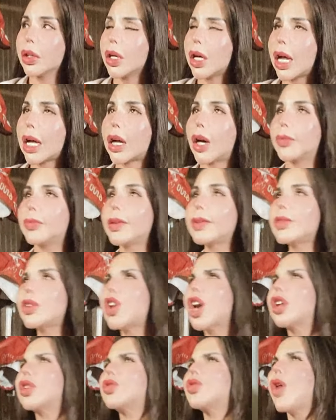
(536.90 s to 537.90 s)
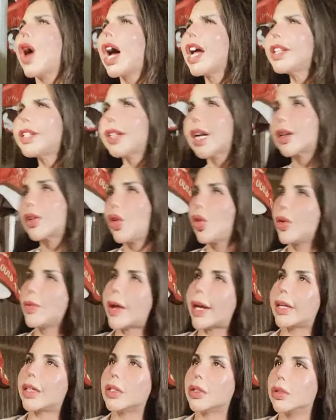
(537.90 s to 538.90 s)
ăn à, không có định quá cho định của
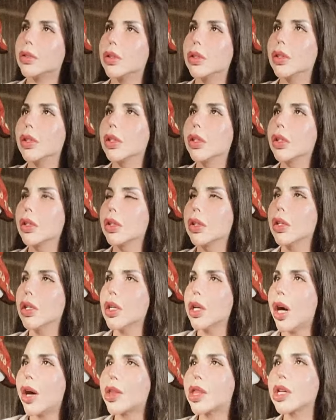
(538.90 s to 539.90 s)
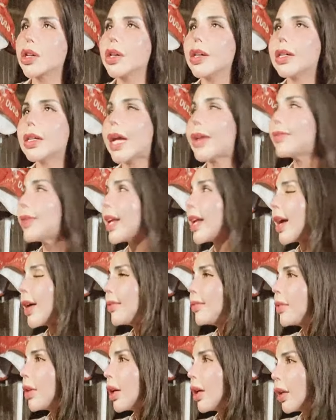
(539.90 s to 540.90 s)
mạnh hồi xưa em nghe ông
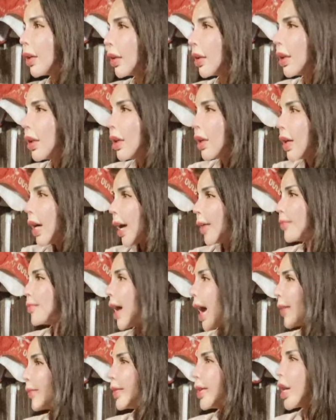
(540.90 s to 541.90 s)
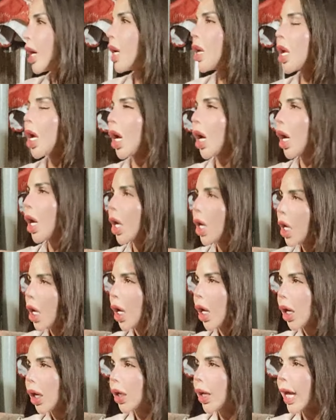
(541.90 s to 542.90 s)
à, ông bà mình nói à,
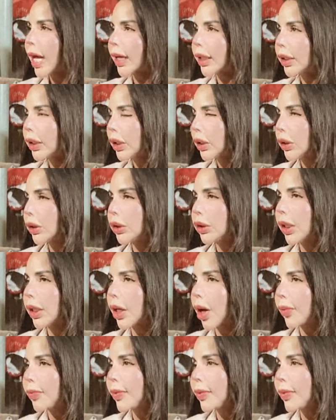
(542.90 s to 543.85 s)
ăn ờ, ăn học